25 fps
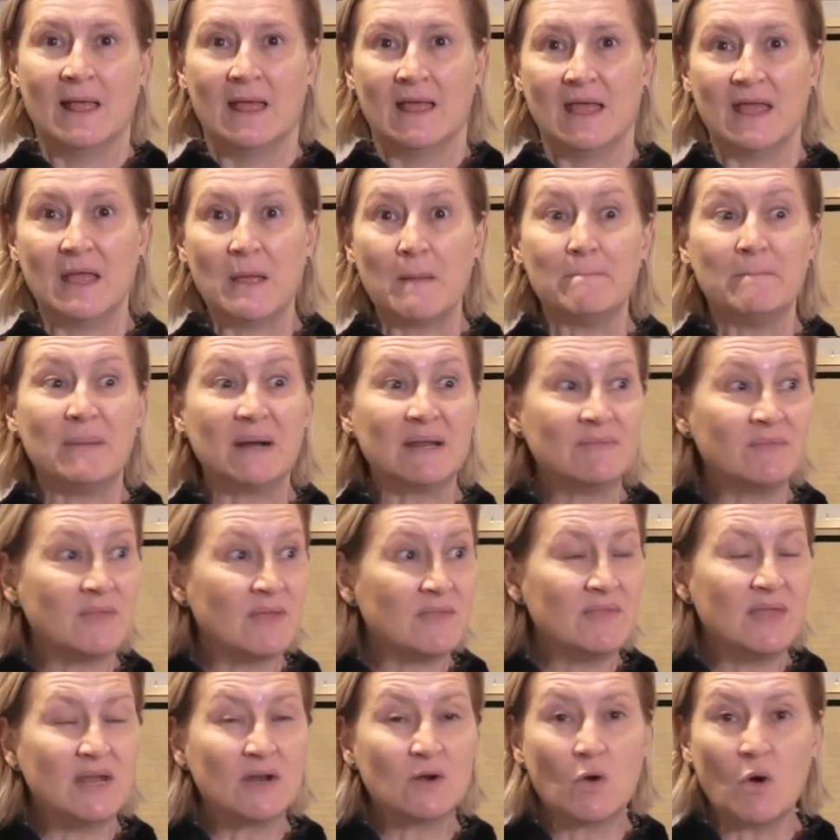eh, para
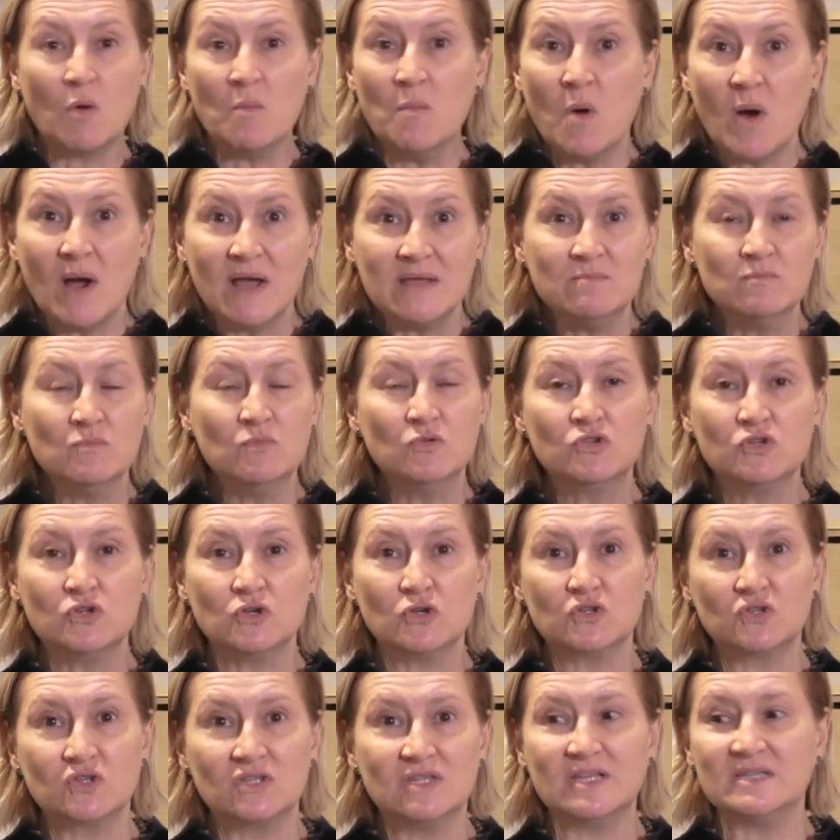entender cómo hay
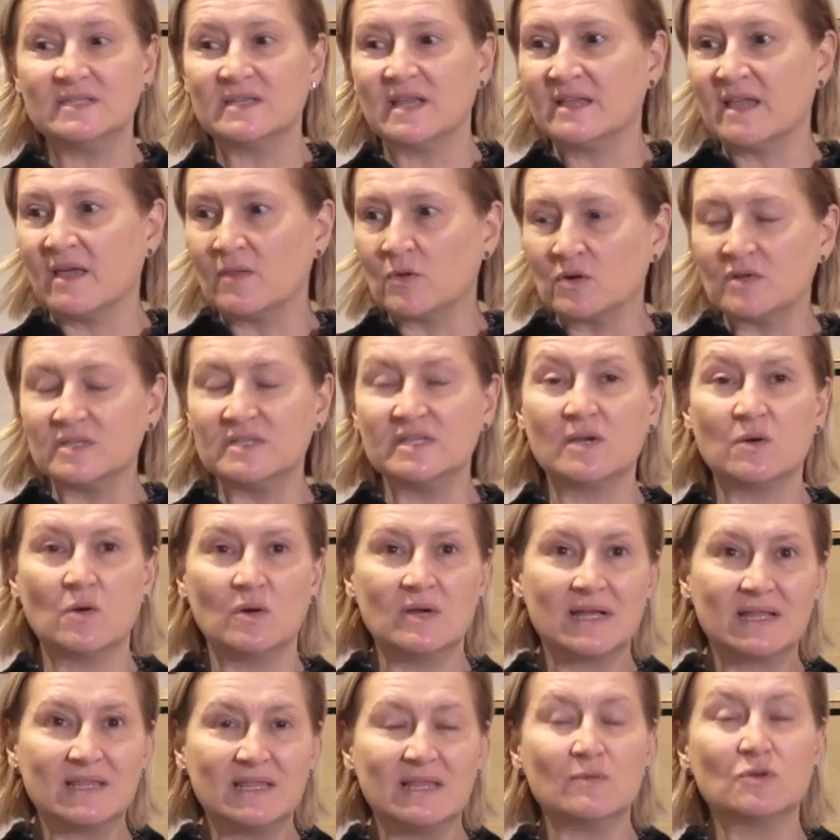muchos diseñadores y
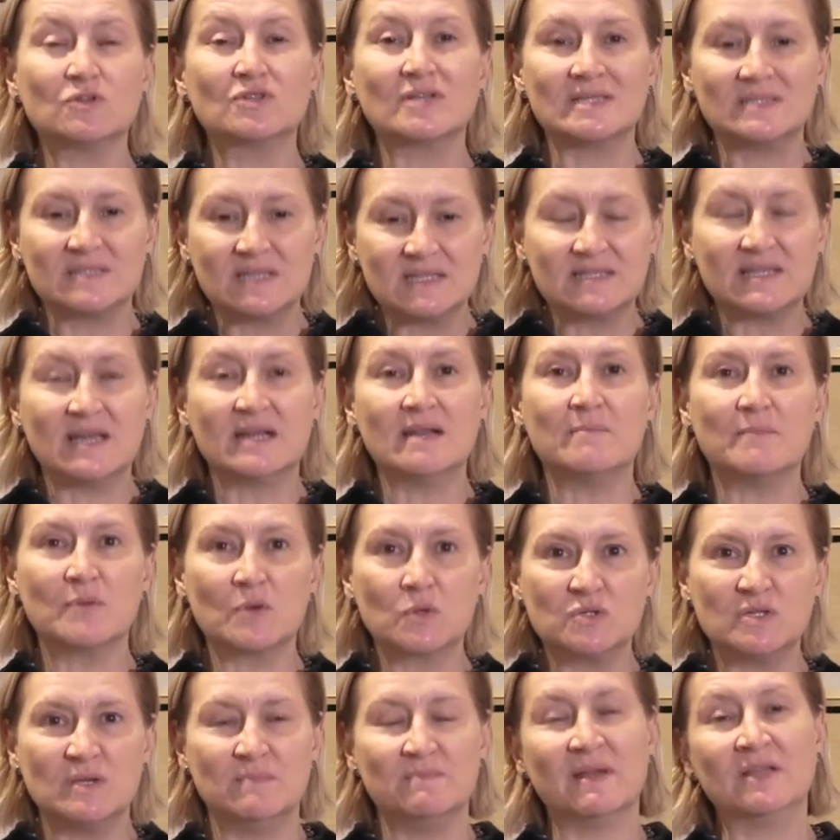colectivos que se están
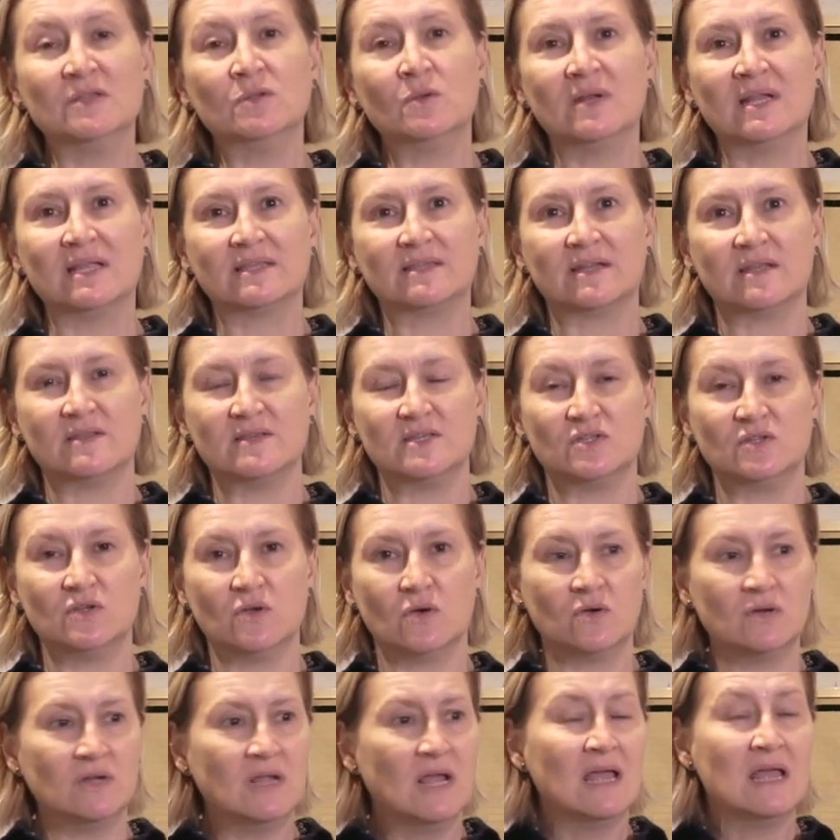aproximando a la
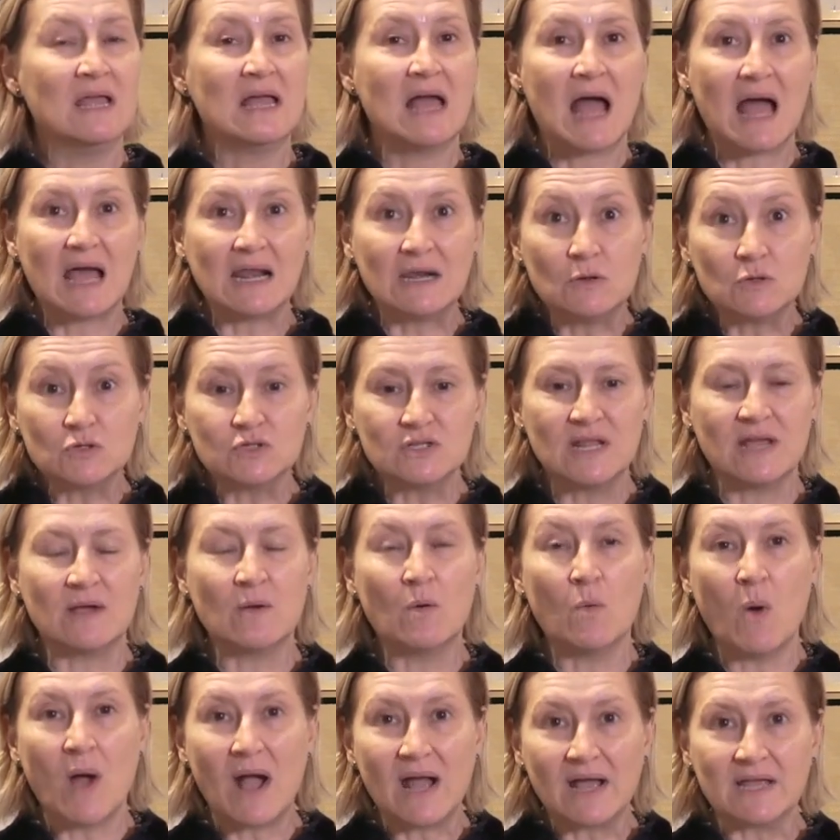tradición, a los
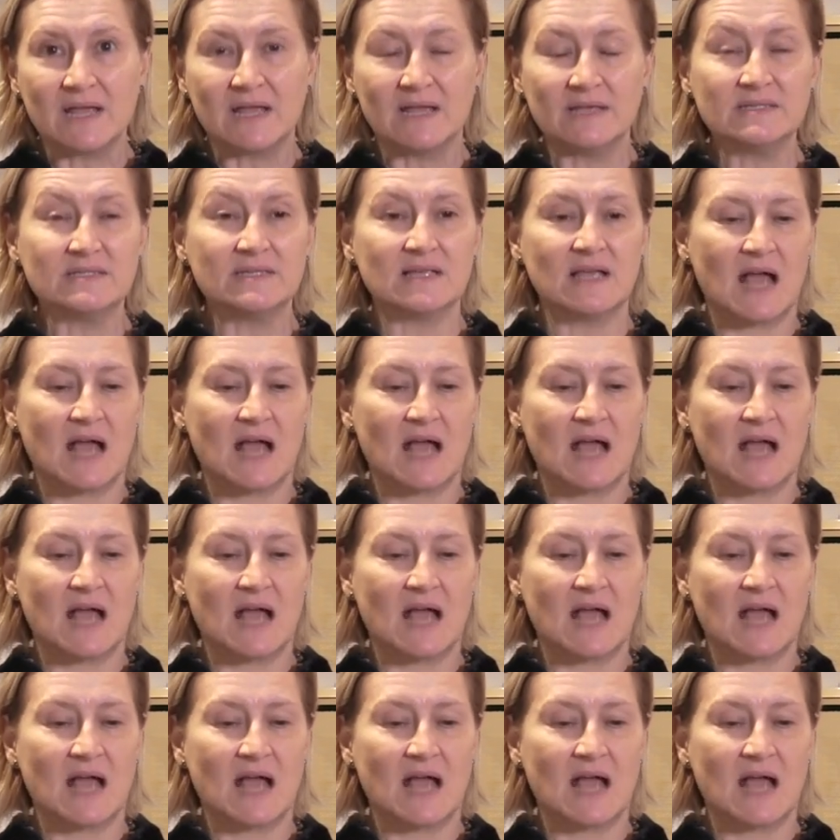lenguajes